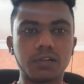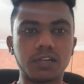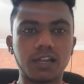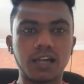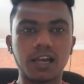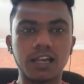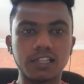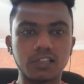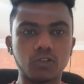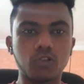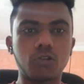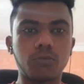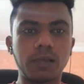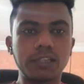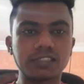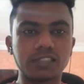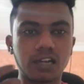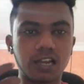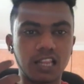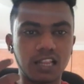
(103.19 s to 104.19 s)
பட் நான் இந்த ஒரு
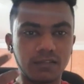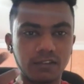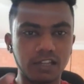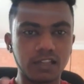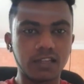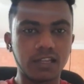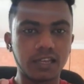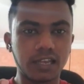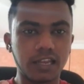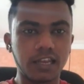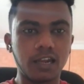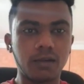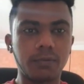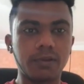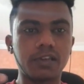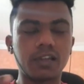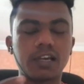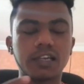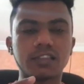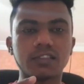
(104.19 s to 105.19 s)
மைண்ட் செட்டில் தான் வந்தேன் என்ன
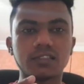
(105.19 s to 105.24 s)
அப்படின்னா